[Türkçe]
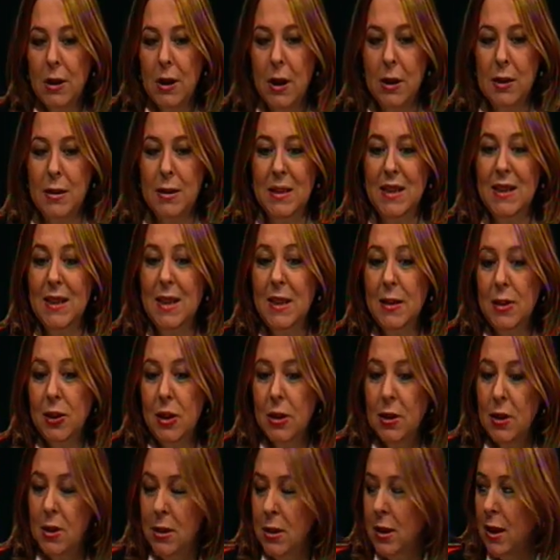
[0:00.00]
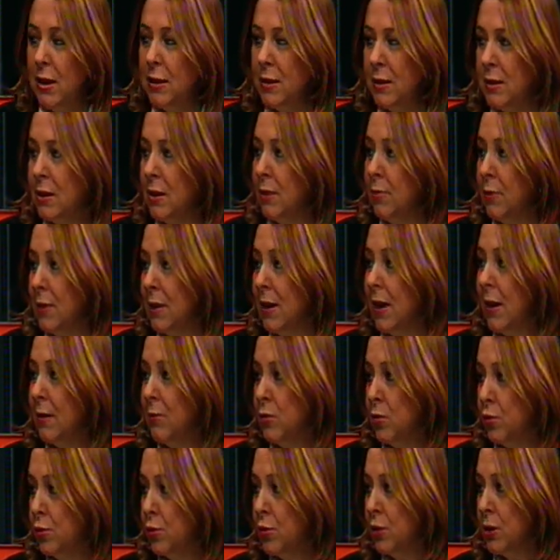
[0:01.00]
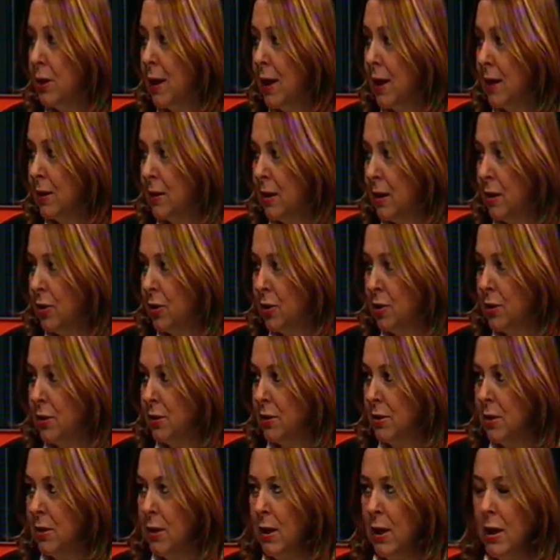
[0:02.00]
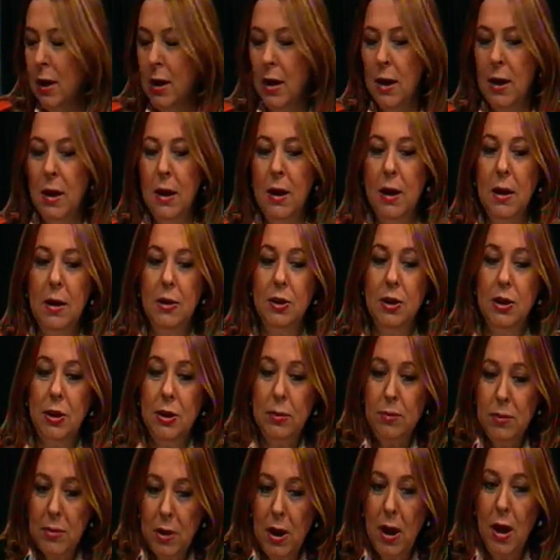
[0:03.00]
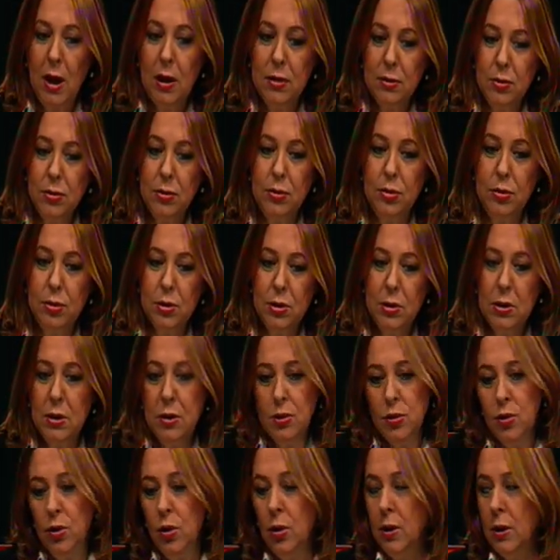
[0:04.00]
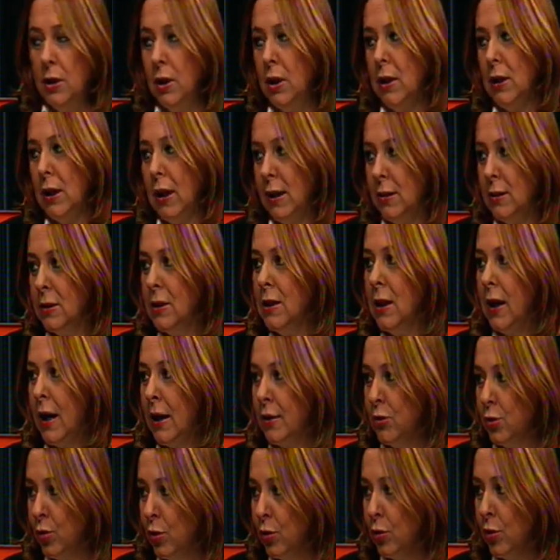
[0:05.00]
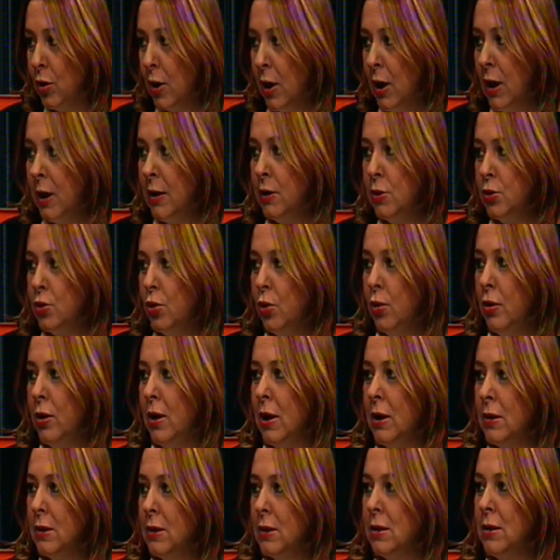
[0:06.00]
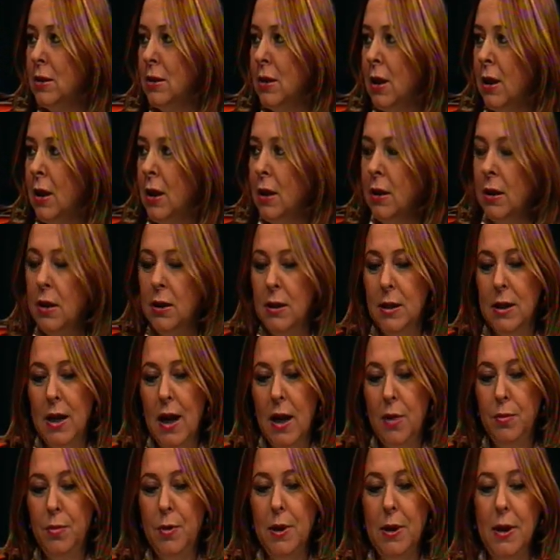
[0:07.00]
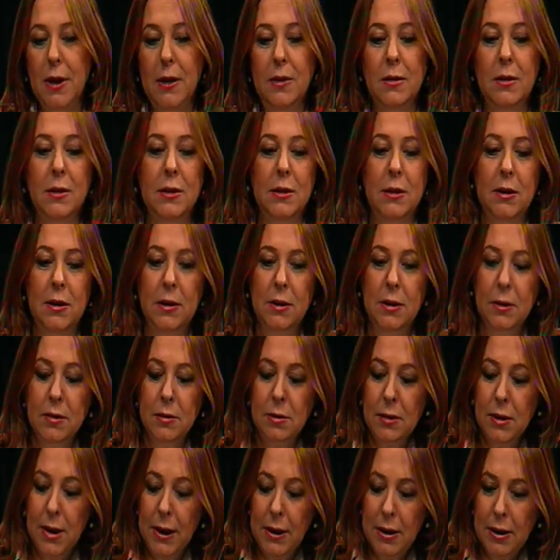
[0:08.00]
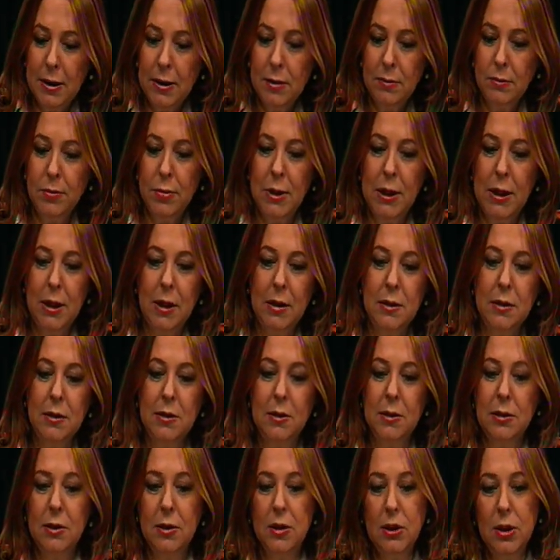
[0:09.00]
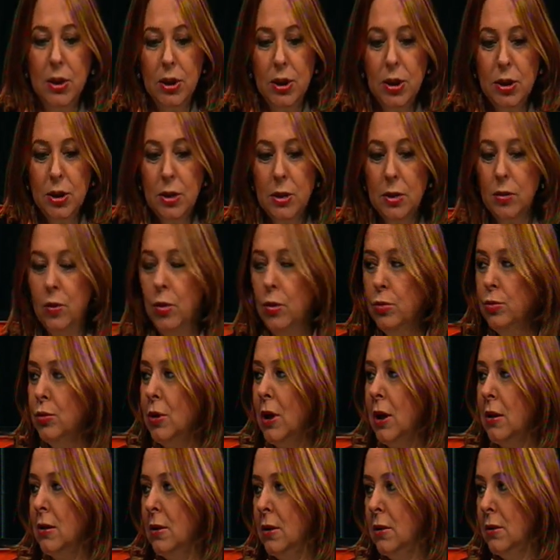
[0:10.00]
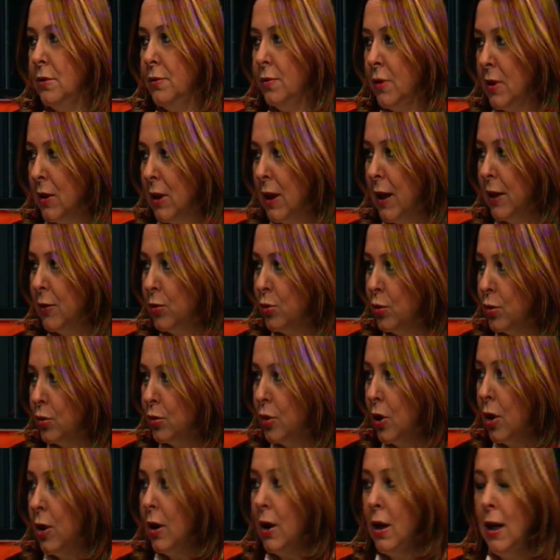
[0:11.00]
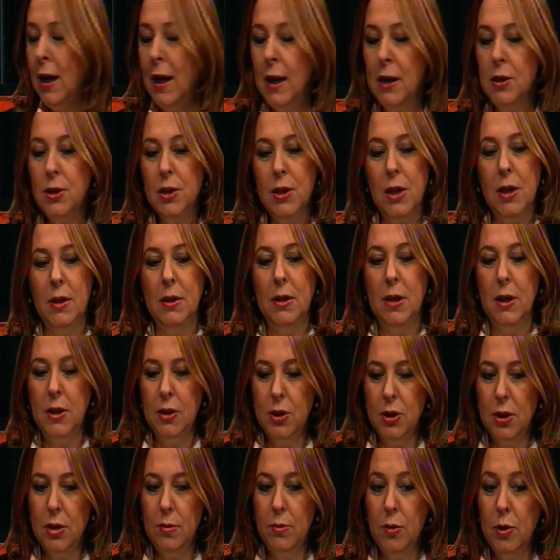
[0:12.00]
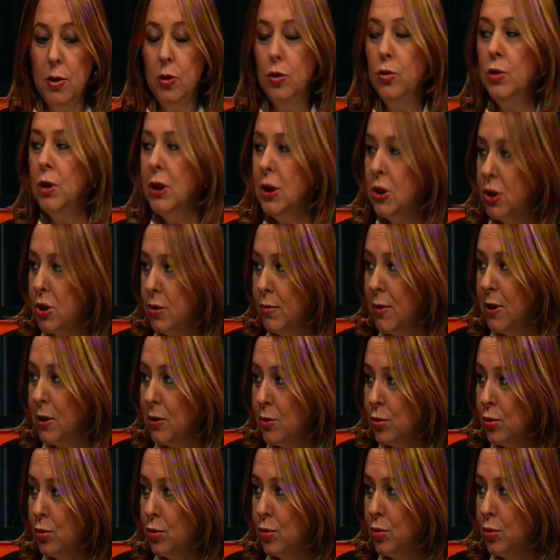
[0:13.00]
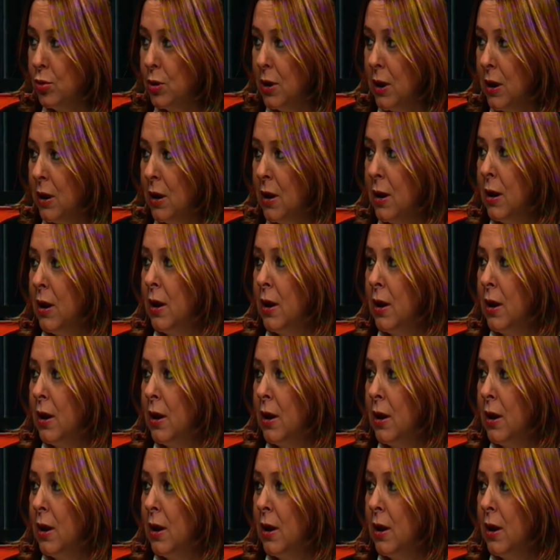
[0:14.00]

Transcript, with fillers: garantisi, gelecek garantisi gibi terminolojiler geliştirdik. Şimdi algılıyoruz ki hiç öyle garantiler yok. Hiç öyle hazır kariyer planları, e, eğitim planları, iş kontratları falan yok. Her şey değişebiliyor, değişmek zorunda.